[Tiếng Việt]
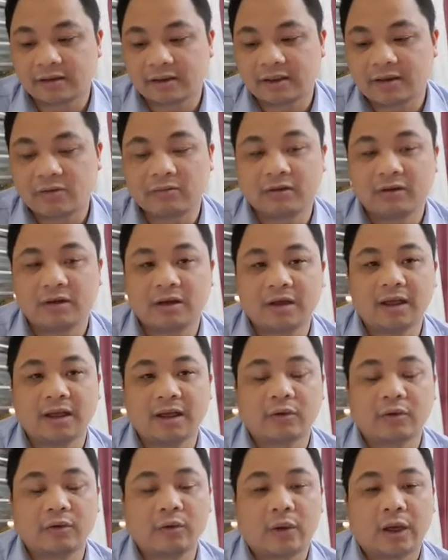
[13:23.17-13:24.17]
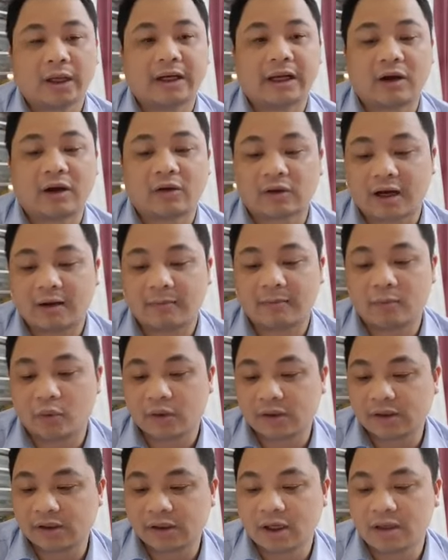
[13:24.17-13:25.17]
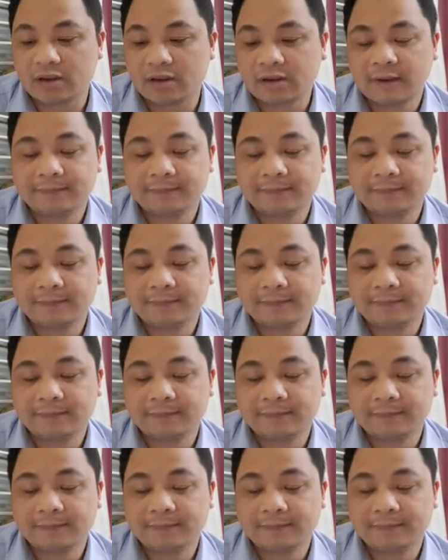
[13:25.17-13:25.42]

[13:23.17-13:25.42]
thì không thực hiện quy hoạch đào tạo bồi dưỡng